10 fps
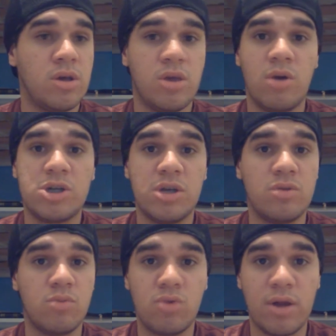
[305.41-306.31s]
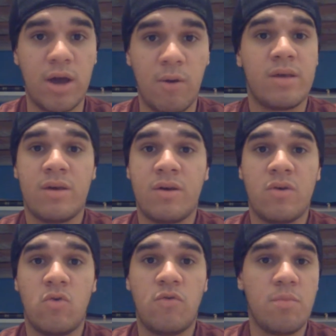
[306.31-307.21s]
E eu achei isso muito legal.
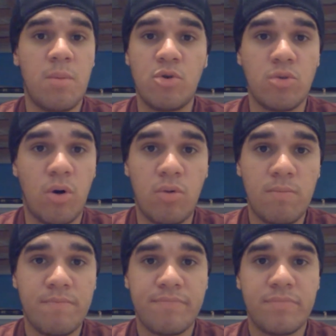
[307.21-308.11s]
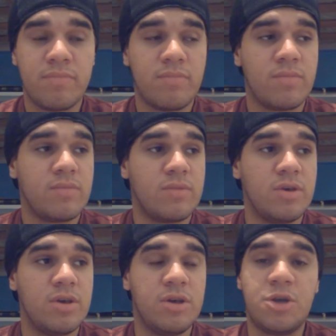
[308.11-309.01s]
O filme é muito bom.
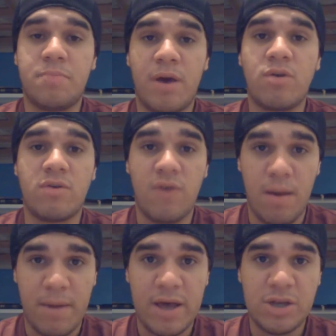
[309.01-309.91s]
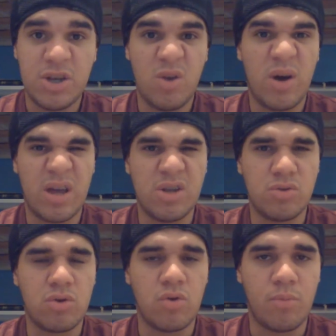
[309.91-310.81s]
Espero que venha mais. Eu
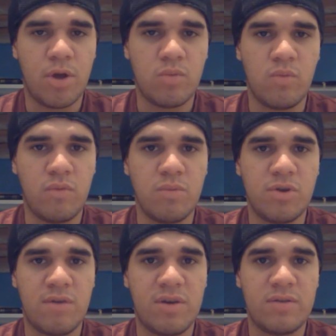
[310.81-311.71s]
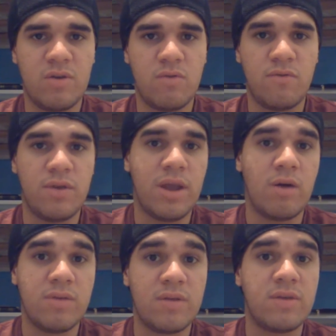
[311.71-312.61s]
acredito que no próximo filme já vai ser o
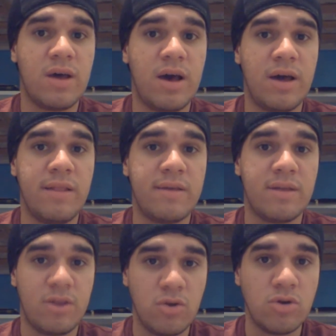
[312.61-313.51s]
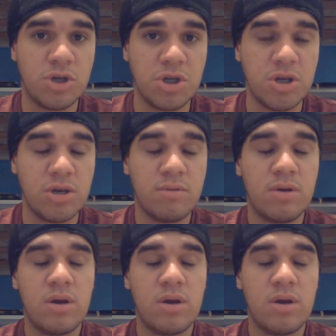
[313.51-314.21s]
final dessa, dessa trilogia.